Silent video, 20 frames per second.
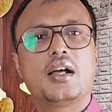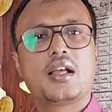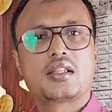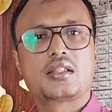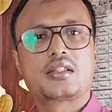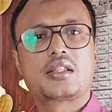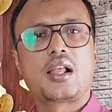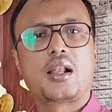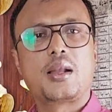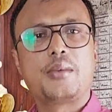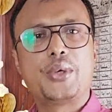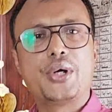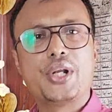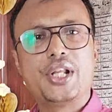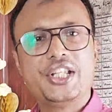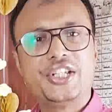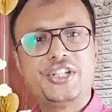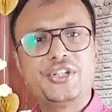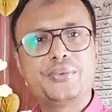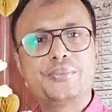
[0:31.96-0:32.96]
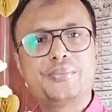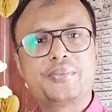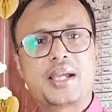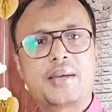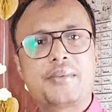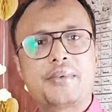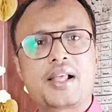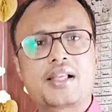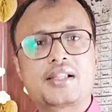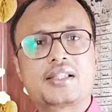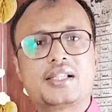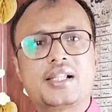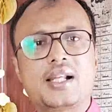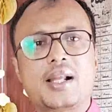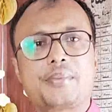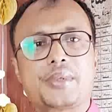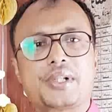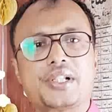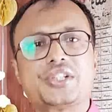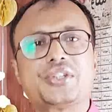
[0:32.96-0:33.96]
আসসালামু আলাইকুম কেমন আছেন
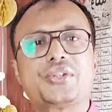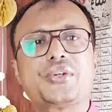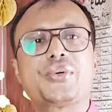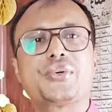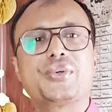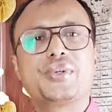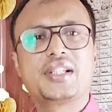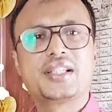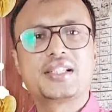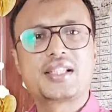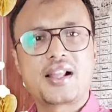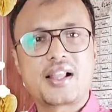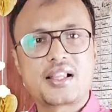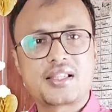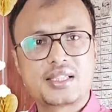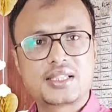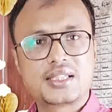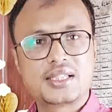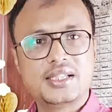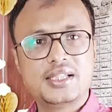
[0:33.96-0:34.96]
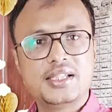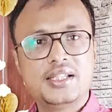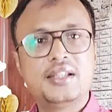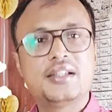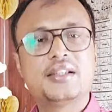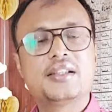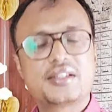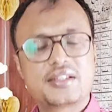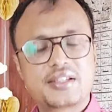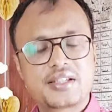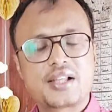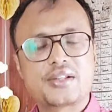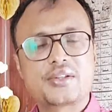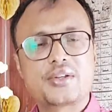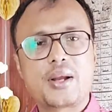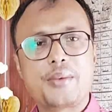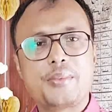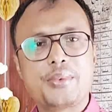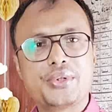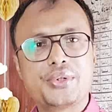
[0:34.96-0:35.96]
আপনাদের সকলকে জানাচ্ছি সাদর
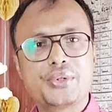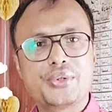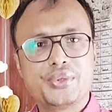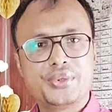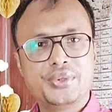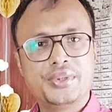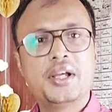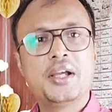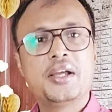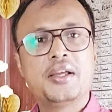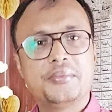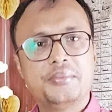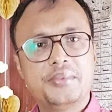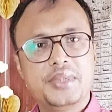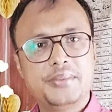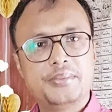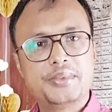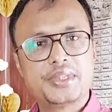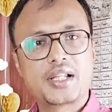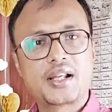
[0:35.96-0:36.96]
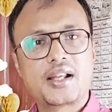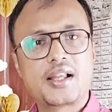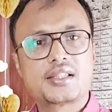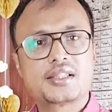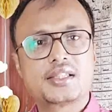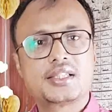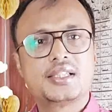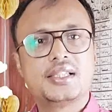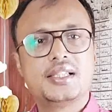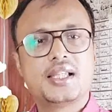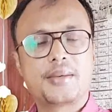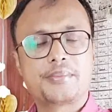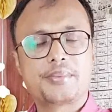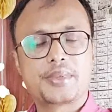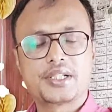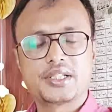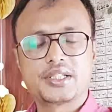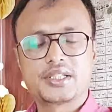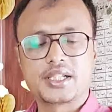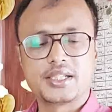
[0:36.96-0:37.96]
আমন্ত্রণ বিন মিশালাচ্ছি
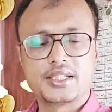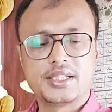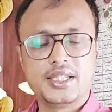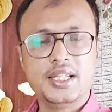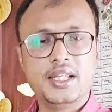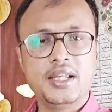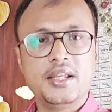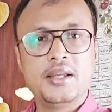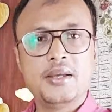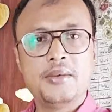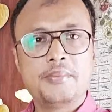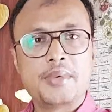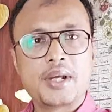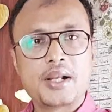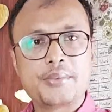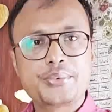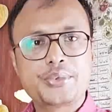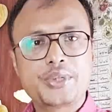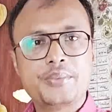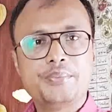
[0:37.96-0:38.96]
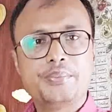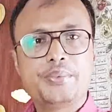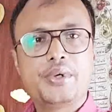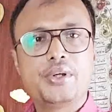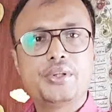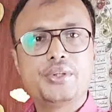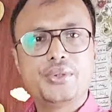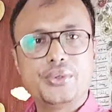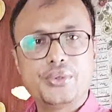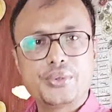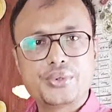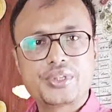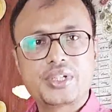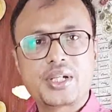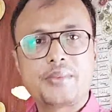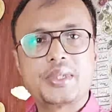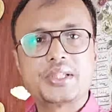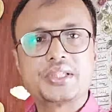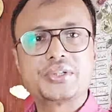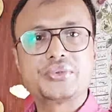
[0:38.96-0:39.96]
আপনাদের সাথে মানব সম্পদ ও
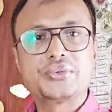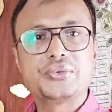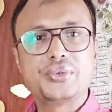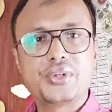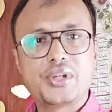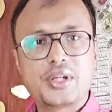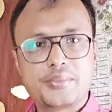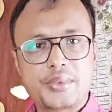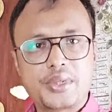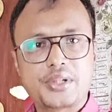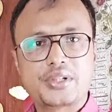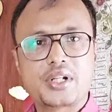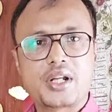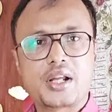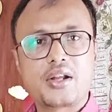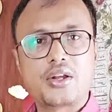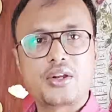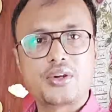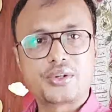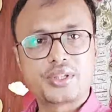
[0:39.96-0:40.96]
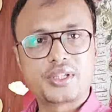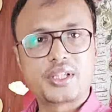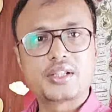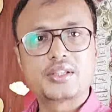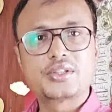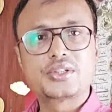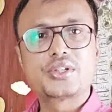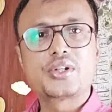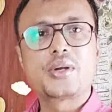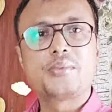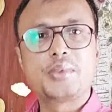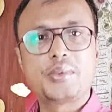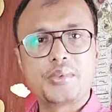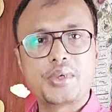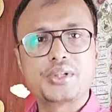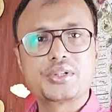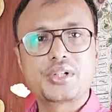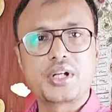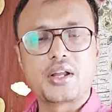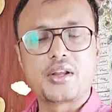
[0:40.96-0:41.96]
সামাজিক উন্নয়ন মন্ত্রণালয় অর্থাৎ শ্রম
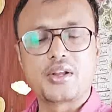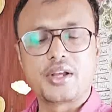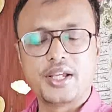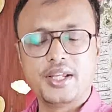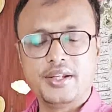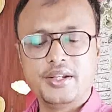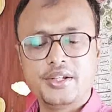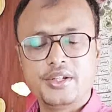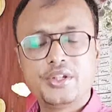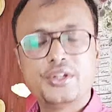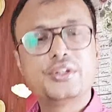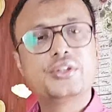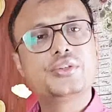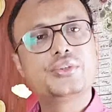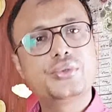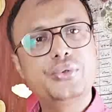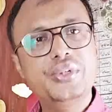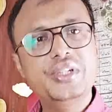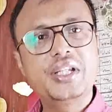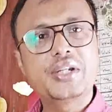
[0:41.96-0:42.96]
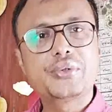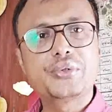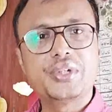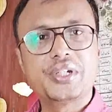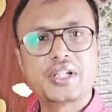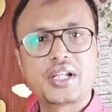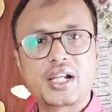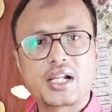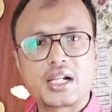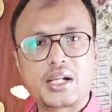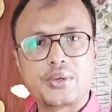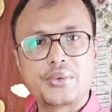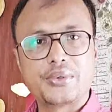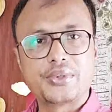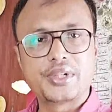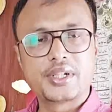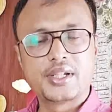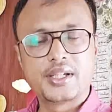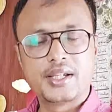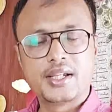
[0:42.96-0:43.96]
মন্ত্রণালয়ের দুইটা টুইটার অ্যাকাউন্ট
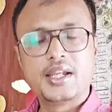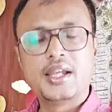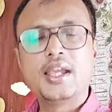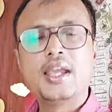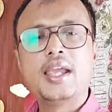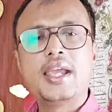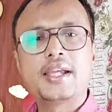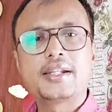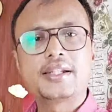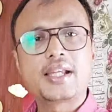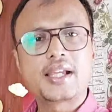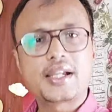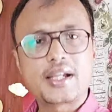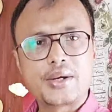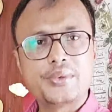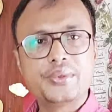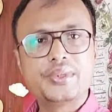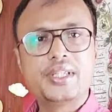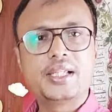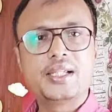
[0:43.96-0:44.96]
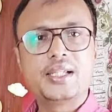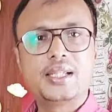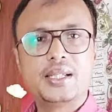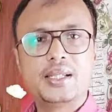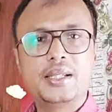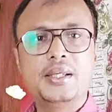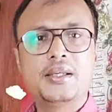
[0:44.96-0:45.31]
একটা অ্যাকাউন্ট থেকে